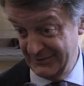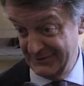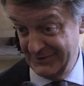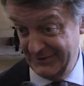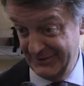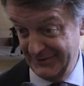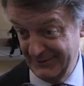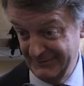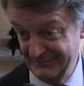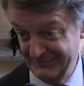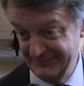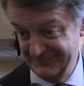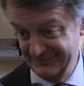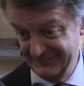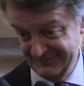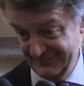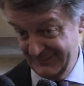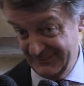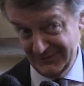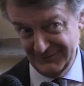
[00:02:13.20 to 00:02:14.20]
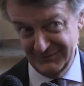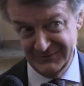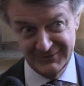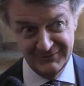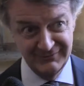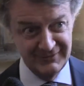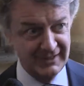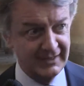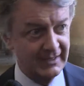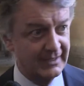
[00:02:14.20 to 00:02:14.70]
di sì, no? questo
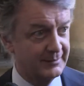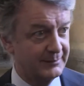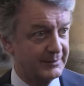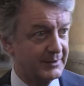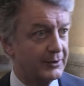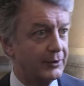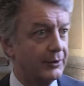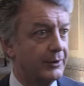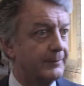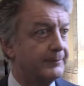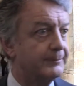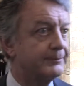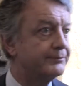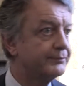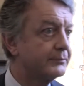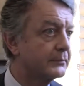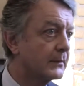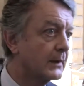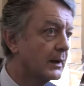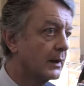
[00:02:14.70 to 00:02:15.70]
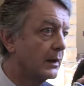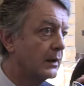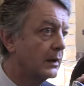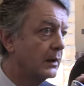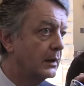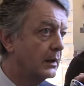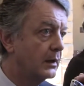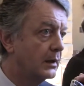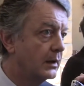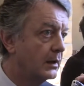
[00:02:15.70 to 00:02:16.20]
vale anche per noi. questa
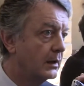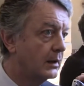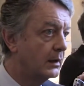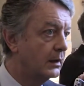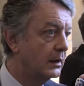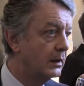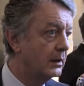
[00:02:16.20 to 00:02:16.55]
assicurazione